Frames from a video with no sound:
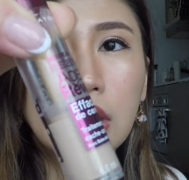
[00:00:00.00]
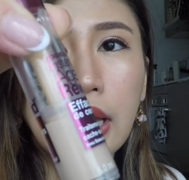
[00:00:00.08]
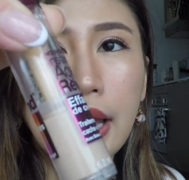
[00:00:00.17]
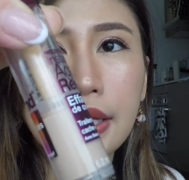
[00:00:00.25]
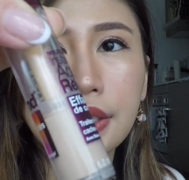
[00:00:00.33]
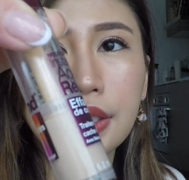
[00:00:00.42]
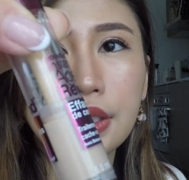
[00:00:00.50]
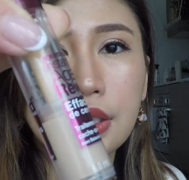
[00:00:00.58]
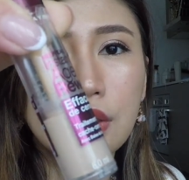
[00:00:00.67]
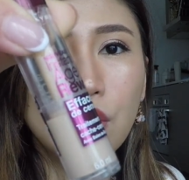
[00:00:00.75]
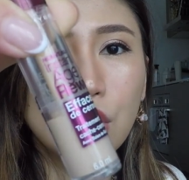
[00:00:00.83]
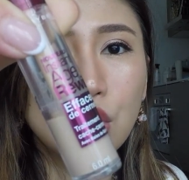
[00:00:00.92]
它这
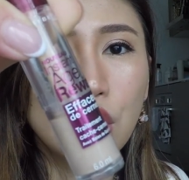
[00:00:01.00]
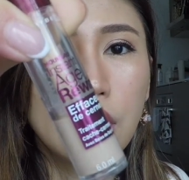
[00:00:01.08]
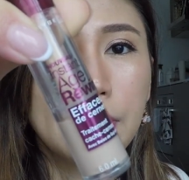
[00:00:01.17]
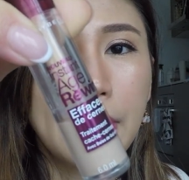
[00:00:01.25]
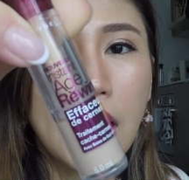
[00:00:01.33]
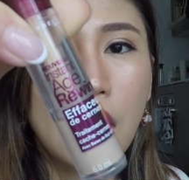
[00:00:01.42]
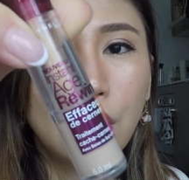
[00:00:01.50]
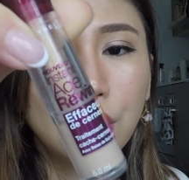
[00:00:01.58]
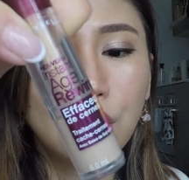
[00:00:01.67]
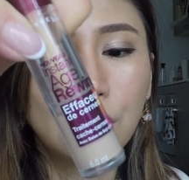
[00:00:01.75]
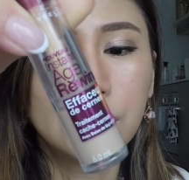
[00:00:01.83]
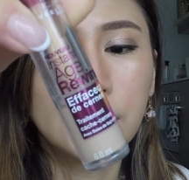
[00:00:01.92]
支我觉得蛮好
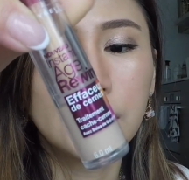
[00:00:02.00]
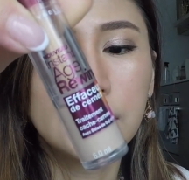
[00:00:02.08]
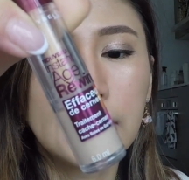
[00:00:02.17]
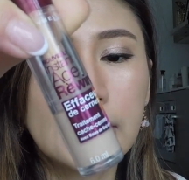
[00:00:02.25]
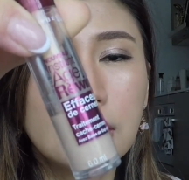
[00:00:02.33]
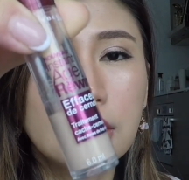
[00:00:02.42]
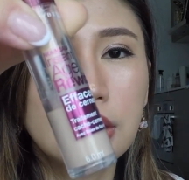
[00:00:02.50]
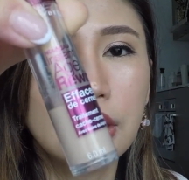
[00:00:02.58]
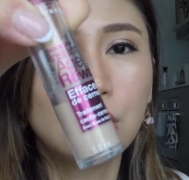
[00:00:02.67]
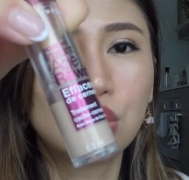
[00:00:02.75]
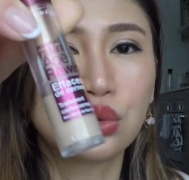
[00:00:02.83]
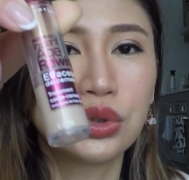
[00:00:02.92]
用的，但是今
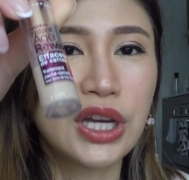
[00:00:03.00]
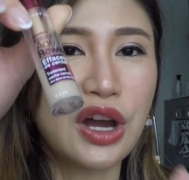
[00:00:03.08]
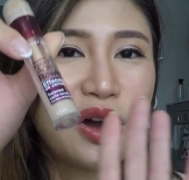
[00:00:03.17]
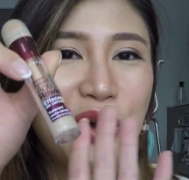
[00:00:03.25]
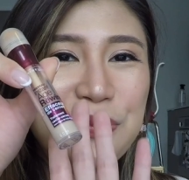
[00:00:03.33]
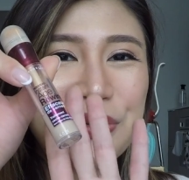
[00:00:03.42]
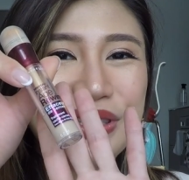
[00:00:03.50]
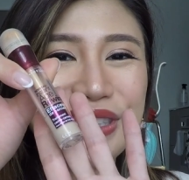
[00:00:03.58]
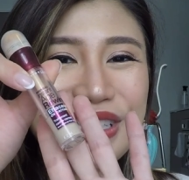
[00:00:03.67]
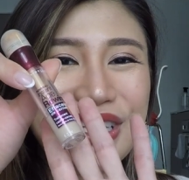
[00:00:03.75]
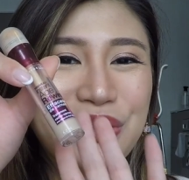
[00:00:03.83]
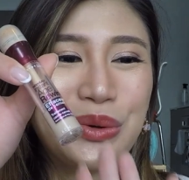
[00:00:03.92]
天主角不
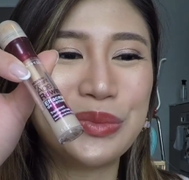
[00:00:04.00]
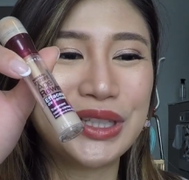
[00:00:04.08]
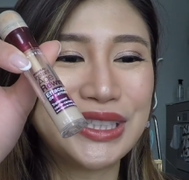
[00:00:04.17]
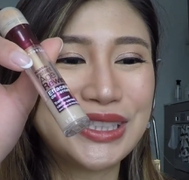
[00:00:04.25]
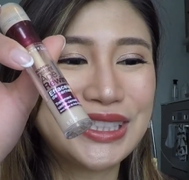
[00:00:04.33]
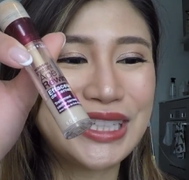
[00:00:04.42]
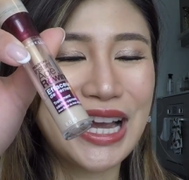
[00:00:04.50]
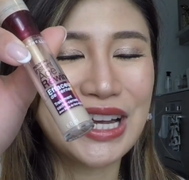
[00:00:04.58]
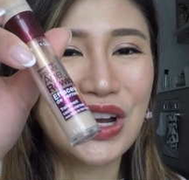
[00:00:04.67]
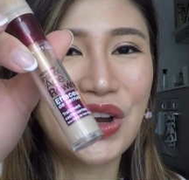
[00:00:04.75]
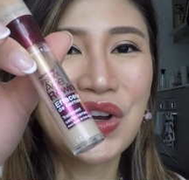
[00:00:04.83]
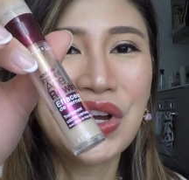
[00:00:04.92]
是我们的遮瑕
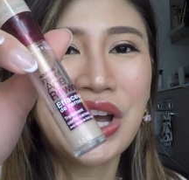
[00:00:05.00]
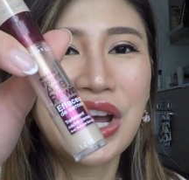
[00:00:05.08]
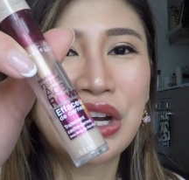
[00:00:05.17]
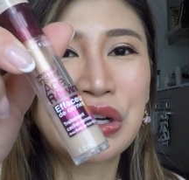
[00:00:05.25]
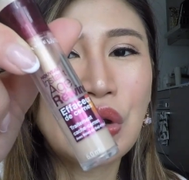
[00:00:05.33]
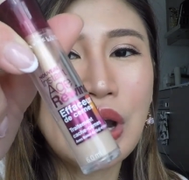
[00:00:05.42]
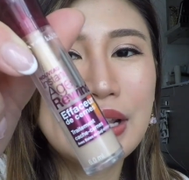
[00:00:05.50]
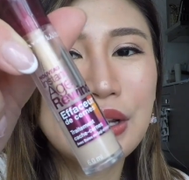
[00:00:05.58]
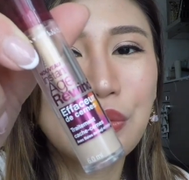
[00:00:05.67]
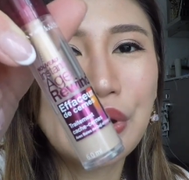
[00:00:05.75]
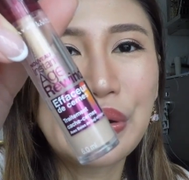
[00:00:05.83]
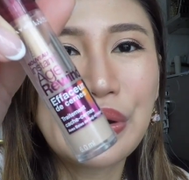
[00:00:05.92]
膏。很快
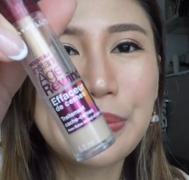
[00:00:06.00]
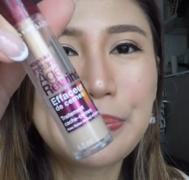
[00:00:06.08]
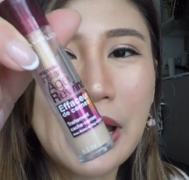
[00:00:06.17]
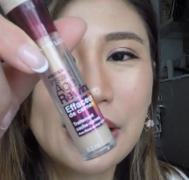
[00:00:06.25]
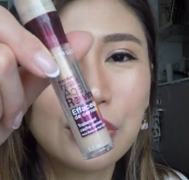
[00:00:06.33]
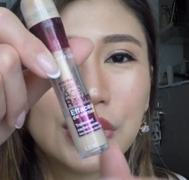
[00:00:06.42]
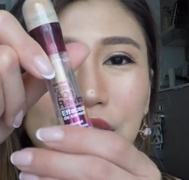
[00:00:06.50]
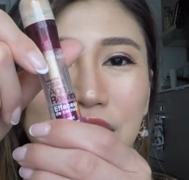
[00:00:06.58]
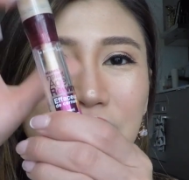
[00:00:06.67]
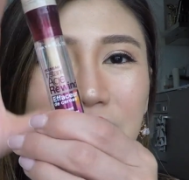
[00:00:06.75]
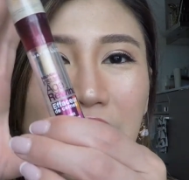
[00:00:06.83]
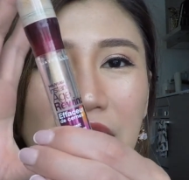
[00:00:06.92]
的，我也会帮我的
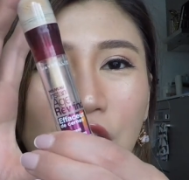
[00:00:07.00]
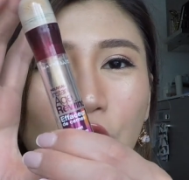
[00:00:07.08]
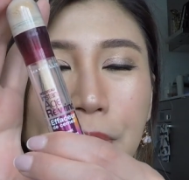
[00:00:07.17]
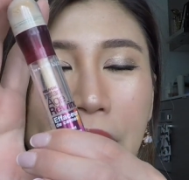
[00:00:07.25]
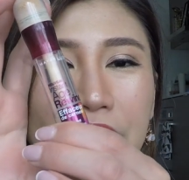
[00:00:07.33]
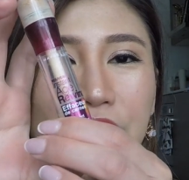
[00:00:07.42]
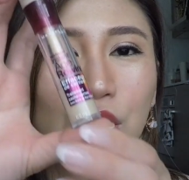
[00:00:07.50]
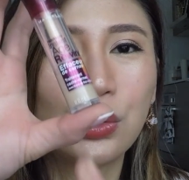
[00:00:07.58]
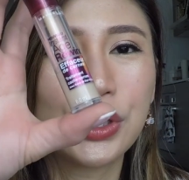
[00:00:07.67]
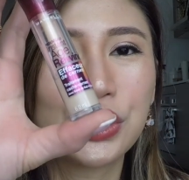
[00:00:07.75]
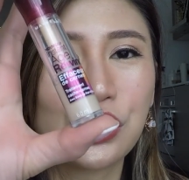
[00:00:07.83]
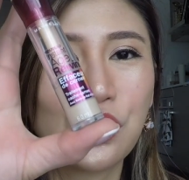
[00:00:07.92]
遮瑕膏办一个
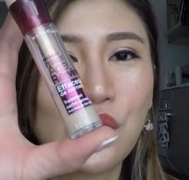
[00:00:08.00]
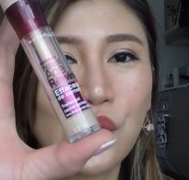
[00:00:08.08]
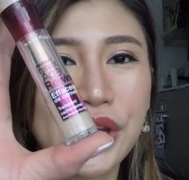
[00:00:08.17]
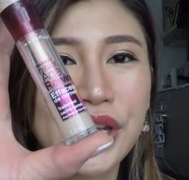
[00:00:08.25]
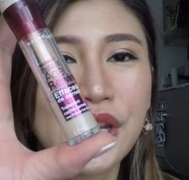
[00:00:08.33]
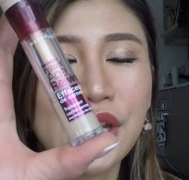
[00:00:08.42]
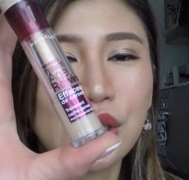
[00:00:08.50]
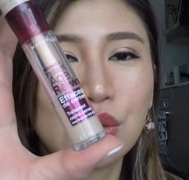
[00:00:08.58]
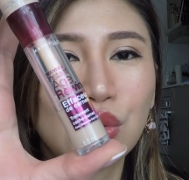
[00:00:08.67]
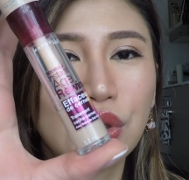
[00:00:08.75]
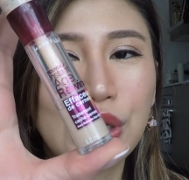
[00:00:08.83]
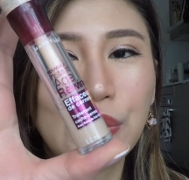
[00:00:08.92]
退休会，
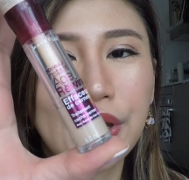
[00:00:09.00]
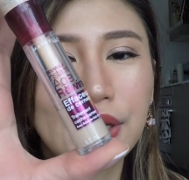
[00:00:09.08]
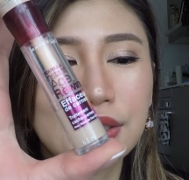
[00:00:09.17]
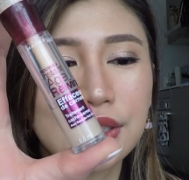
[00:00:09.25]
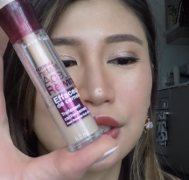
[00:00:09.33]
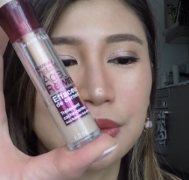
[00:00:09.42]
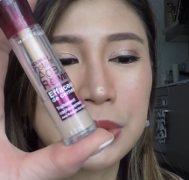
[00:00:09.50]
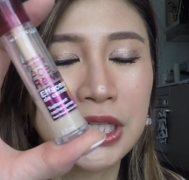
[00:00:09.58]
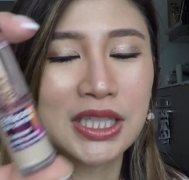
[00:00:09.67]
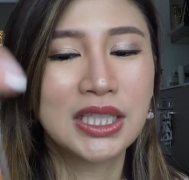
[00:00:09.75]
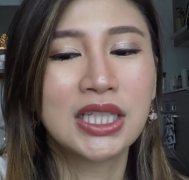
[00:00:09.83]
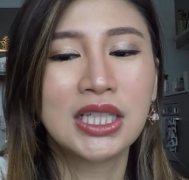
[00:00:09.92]
做另外一个测
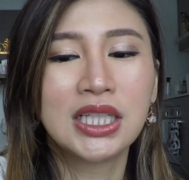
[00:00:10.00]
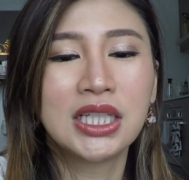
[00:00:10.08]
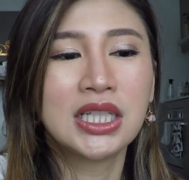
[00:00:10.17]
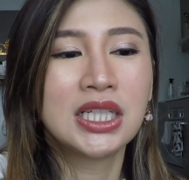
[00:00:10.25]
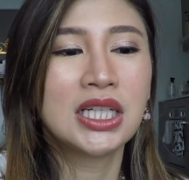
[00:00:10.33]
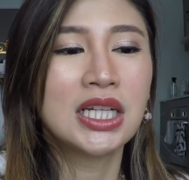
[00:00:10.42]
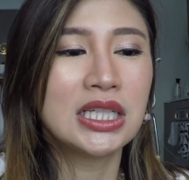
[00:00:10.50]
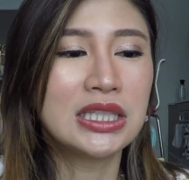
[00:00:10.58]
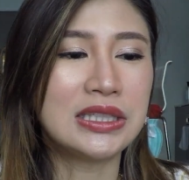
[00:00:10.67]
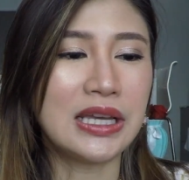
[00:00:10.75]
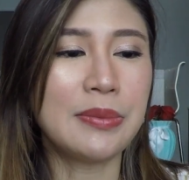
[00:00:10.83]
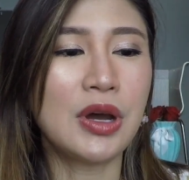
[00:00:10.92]
评。睫